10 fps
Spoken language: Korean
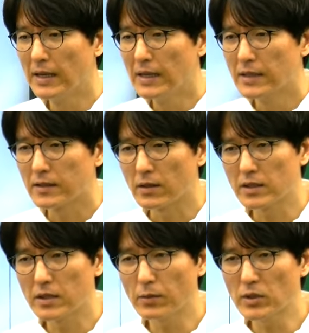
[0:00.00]
그래서
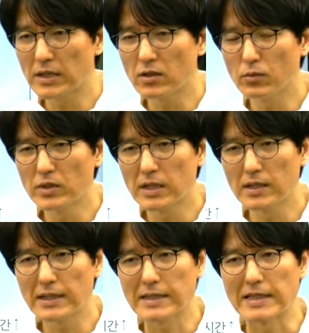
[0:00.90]
세무사 시험 문제에서는